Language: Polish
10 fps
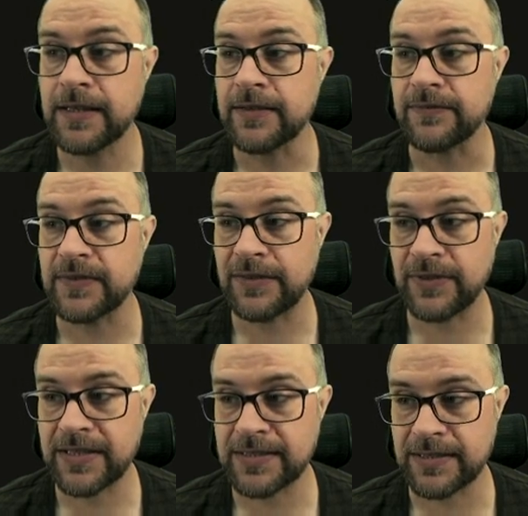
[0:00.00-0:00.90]
W
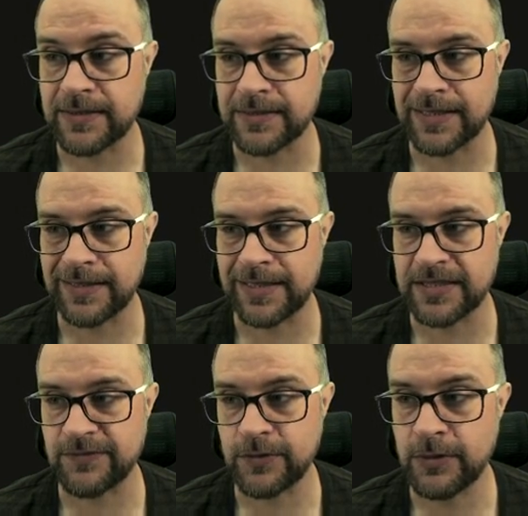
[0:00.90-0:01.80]
nawiasach za
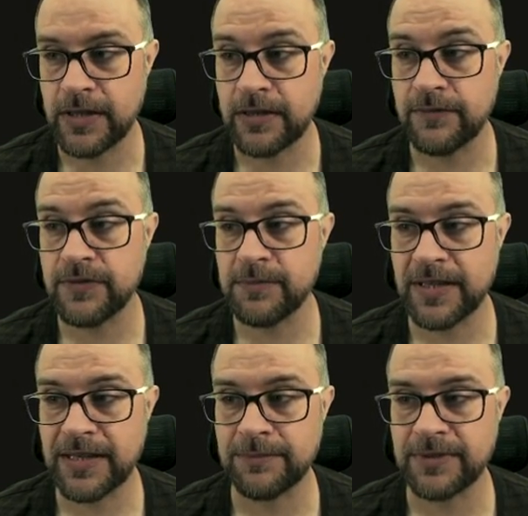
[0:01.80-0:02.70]
nazwą
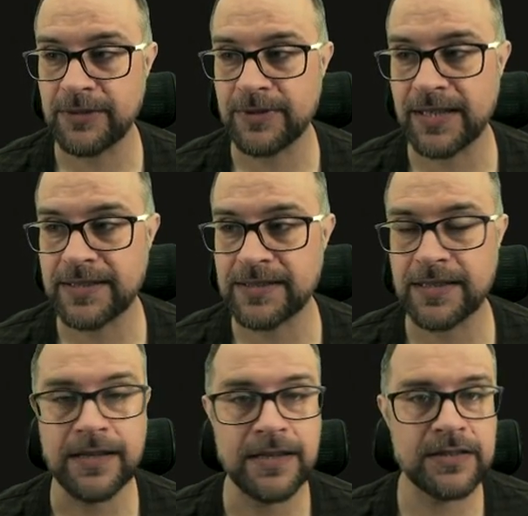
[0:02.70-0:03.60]
wymieniam tę
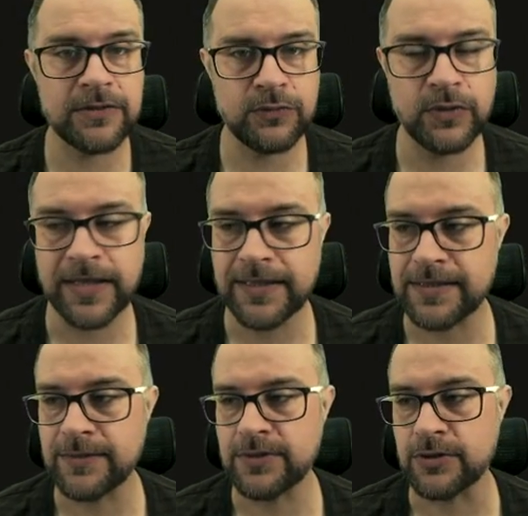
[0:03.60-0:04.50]
klasę, z której
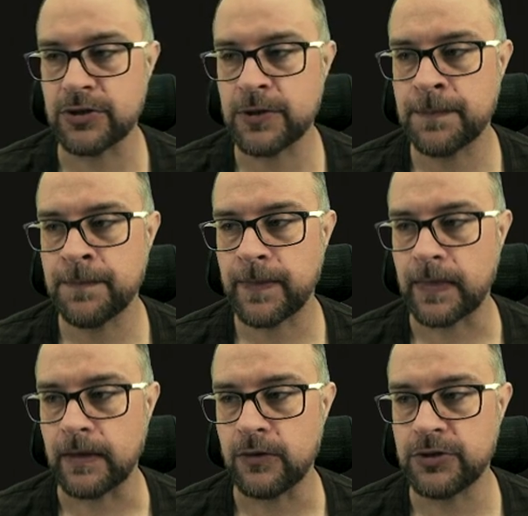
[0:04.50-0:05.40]
chcę coś
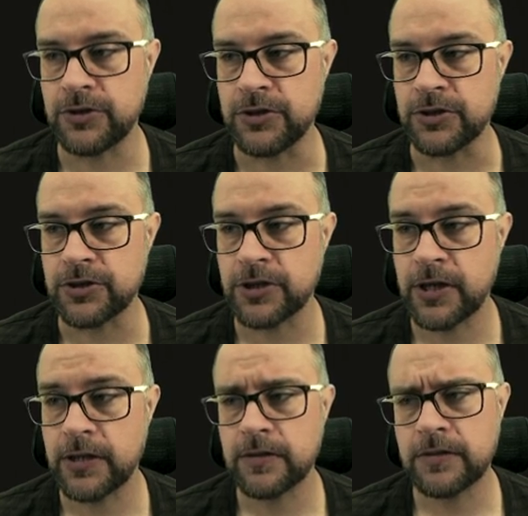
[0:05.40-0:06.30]
mm, odziedziczyć
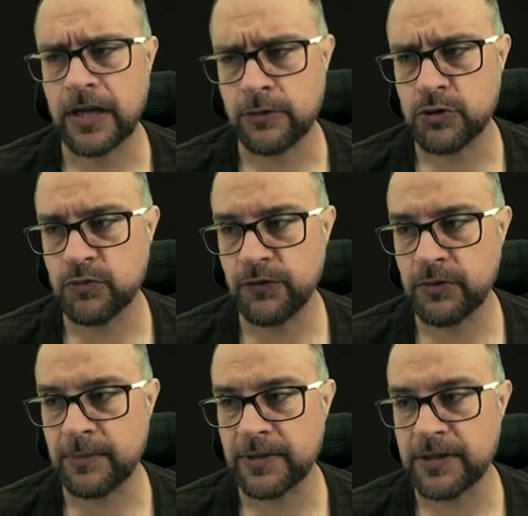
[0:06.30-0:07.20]
jak już
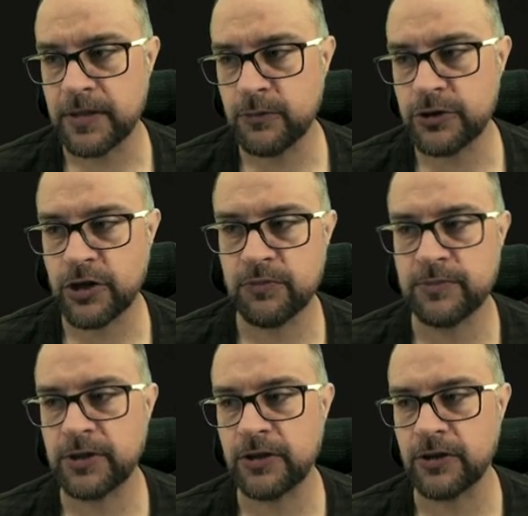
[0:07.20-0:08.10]
mówiłem, nie
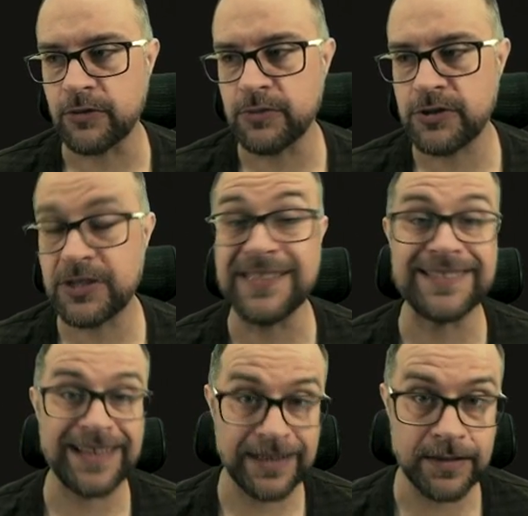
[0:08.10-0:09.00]
musiałbym tego robić i
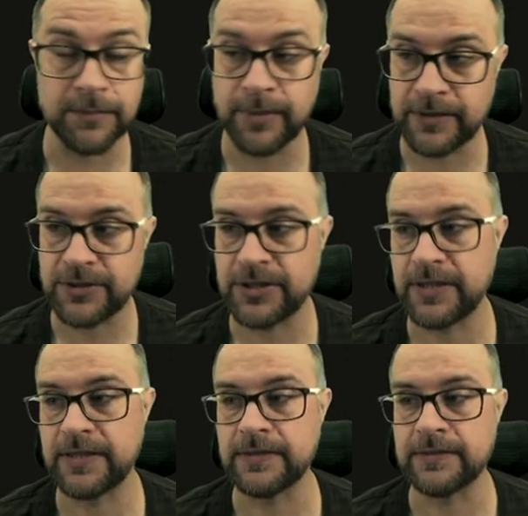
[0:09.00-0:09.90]
tak
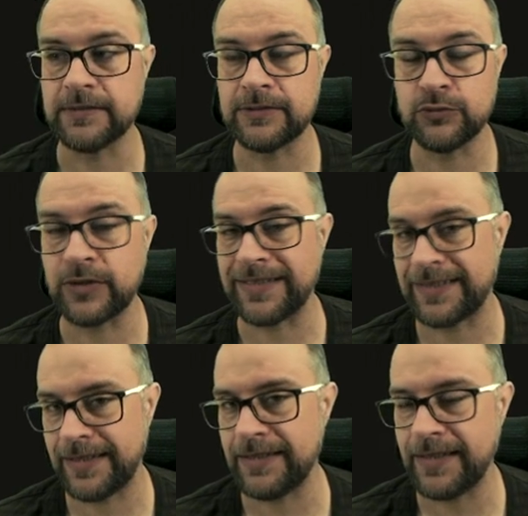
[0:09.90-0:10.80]
będzie y, tutaj
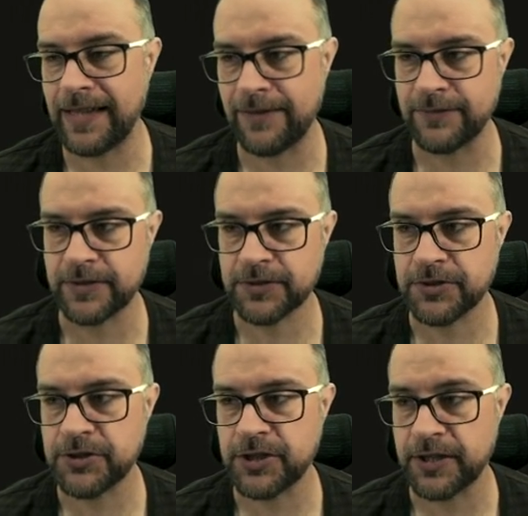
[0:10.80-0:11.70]
takie niejawne
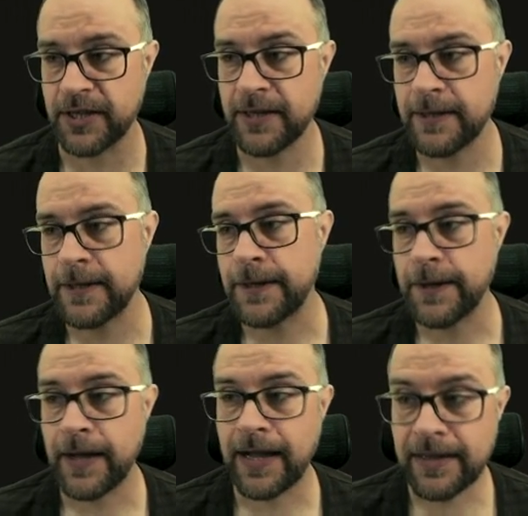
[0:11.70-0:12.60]
dziedziczenie,
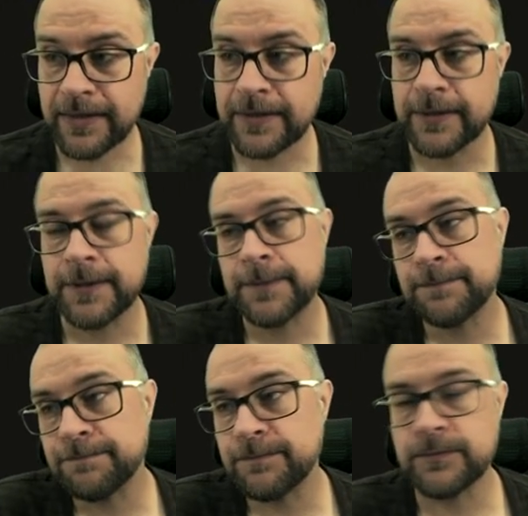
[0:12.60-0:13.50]
ale
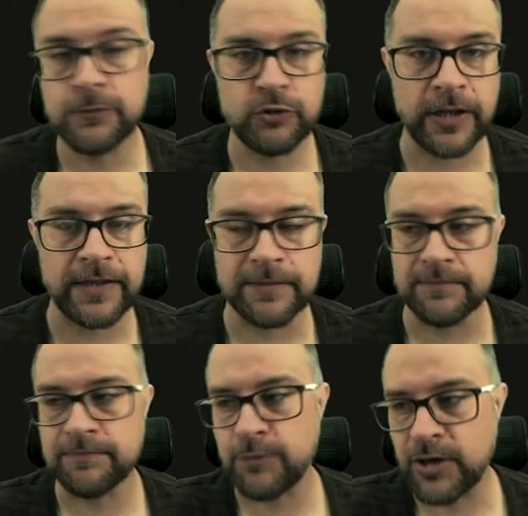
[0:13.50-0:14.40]
mm, tutaj
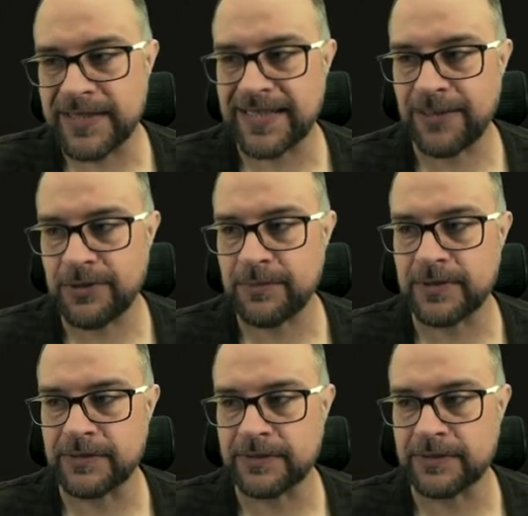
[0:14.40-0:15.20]
pokazałem y,